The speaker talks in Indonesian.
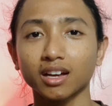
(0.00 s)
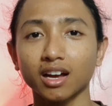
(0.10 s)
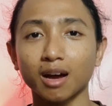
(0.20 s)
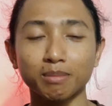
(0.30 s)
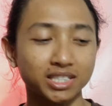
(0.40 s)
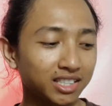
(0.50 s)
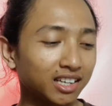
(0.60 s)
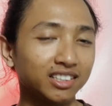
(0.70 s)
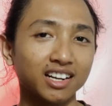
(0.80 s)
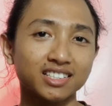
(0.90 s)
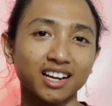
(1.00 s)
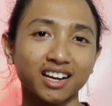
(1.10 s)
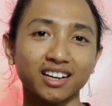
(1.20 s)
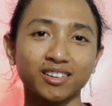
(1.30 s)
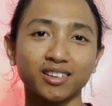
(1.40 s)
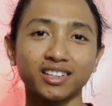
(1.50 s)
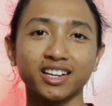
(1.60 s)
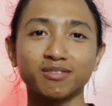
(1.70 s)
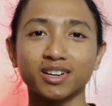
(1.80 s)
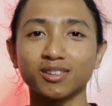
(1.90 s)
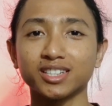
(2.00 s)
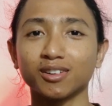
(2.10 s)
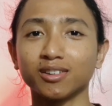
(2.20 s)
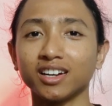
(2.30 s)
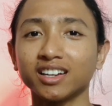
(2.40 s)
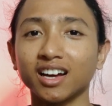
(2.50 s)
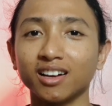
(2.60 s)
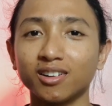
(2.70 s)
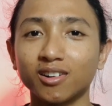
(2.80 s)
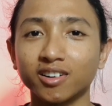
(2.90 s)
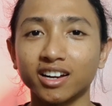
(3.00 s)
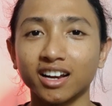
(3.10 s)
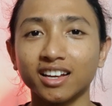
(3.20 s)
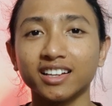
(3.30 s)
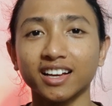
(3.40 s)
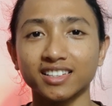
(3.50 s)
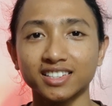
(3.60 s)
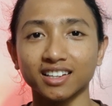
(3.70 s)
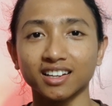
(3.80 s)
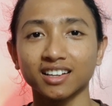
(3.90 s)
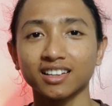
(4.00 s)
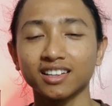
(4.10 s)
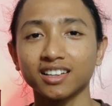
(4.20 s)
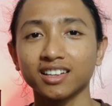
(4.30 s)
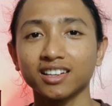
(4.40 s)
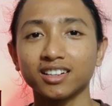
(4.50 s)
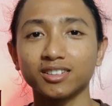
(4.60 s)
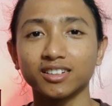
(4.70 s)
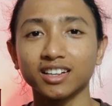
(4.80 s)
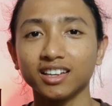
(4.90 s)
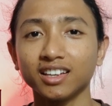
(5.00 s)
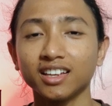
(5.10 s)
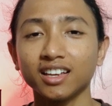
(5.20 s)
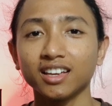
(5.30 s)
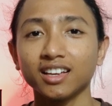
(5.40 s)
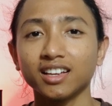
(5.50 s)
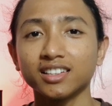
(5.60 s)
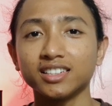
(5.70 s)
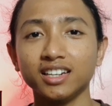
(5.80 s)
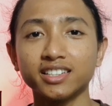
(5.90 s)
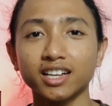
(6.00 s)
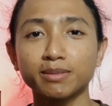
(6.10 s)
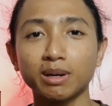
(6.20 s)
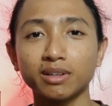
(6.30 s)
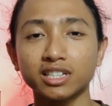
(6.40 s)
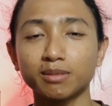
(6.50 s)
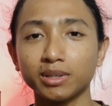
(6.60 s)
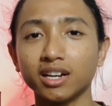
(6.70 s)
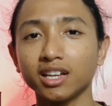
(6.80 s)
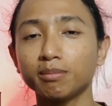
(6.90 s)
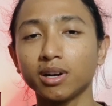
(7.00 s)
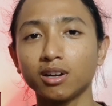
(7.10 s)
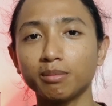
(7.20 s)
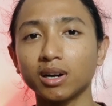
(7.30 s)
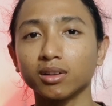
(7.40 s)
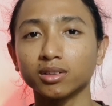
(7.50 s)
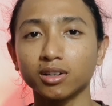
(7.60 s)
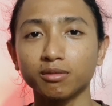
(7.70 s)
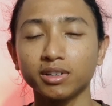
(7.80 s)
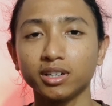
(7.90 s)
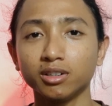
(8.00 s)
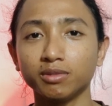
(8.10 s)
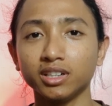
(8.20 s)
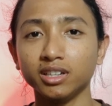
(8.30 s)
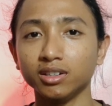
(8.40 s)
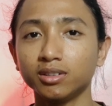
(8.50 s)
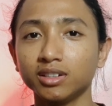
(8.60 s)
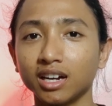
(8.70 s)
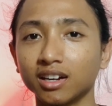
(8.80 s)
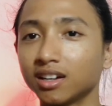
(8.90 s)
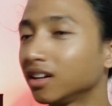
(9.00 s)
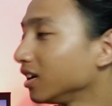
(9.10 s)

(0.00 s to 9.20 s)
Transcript: apa sih yang dirasakan oleh driver ojek online kalau ordernya di cancel oke okay? jadi saya sebelum sebenarnya belum menonton video-video yang